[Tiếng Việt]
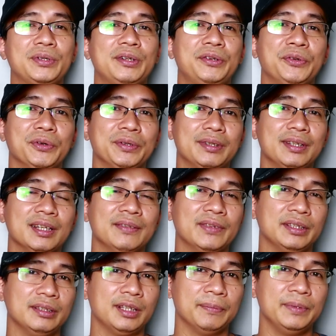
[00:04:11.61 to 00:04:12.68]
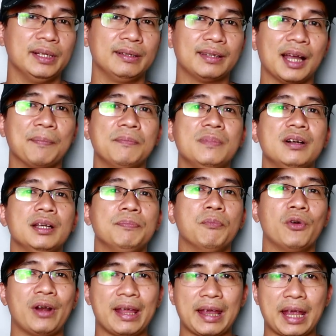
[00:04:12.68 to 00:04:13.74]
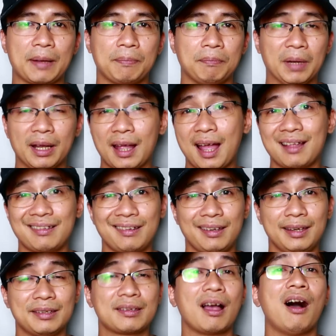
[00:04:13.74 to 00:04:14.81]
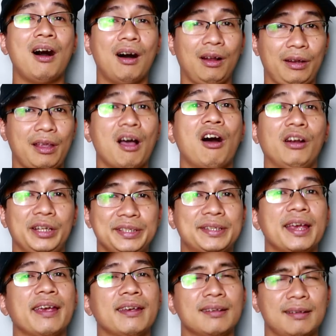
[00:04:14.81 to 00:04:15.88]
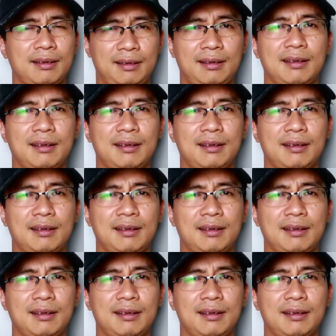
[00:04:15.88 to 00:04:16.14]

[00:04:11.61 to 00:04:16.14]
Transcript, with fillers: rất là nổi tiếng vào những thập niên 80 Bonnie M bài hát It's Holly Holiday